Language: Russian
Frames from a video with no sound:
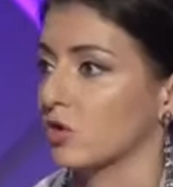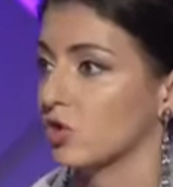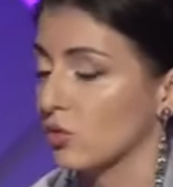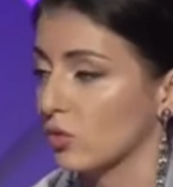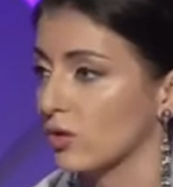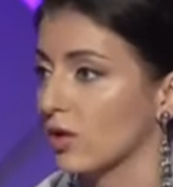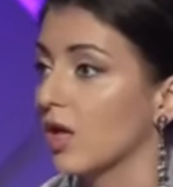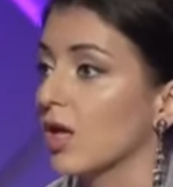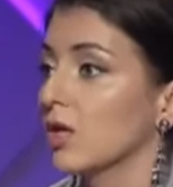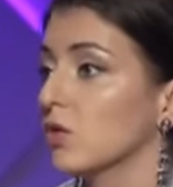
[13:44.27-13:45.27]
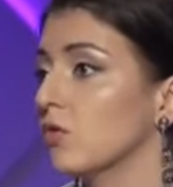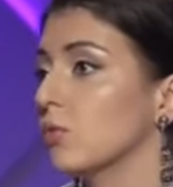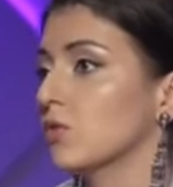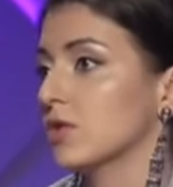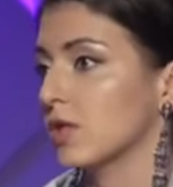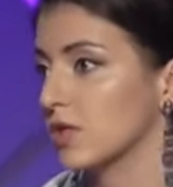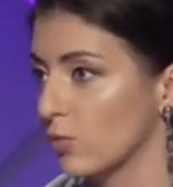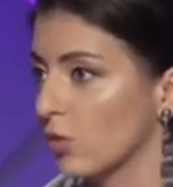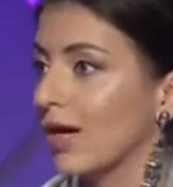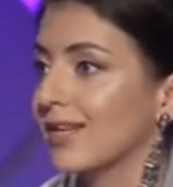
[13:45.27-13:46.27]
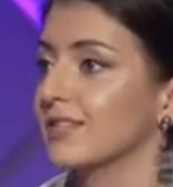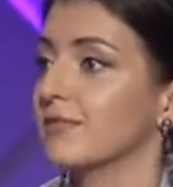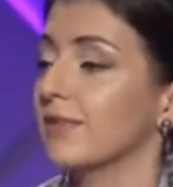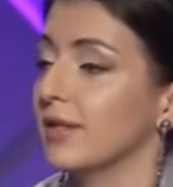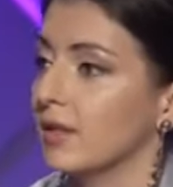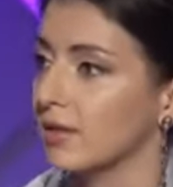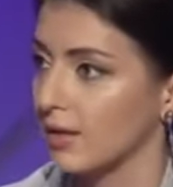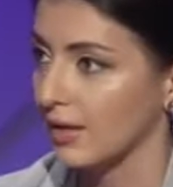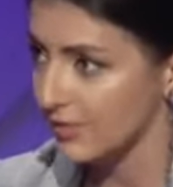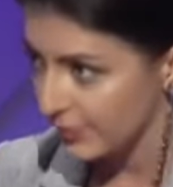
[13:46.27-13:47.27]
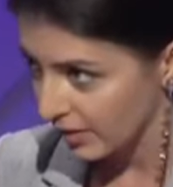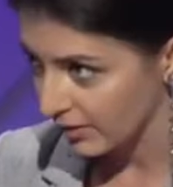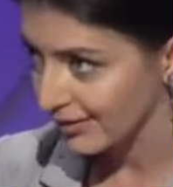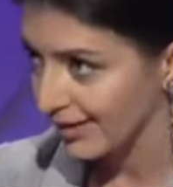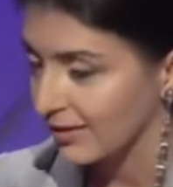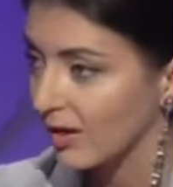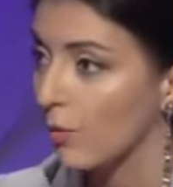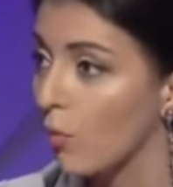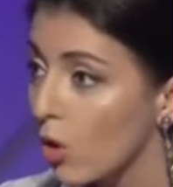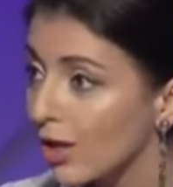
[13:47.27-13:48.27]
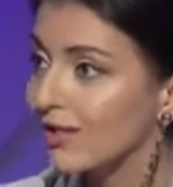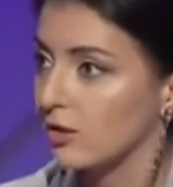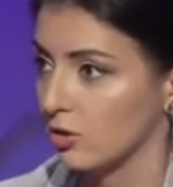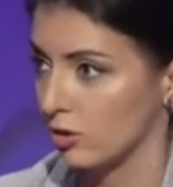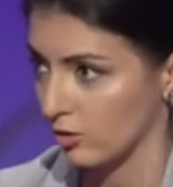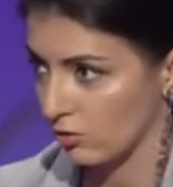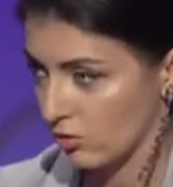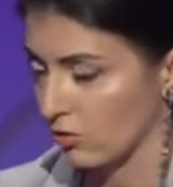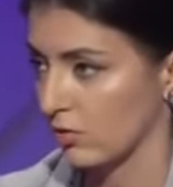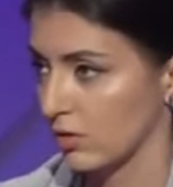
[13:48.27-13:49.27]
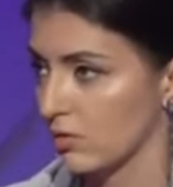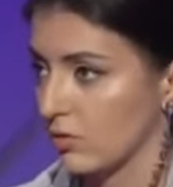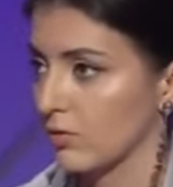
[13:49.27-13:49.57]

что это, ну вы просто испугались. Военный аспект тогда мог решить эту ситуацию?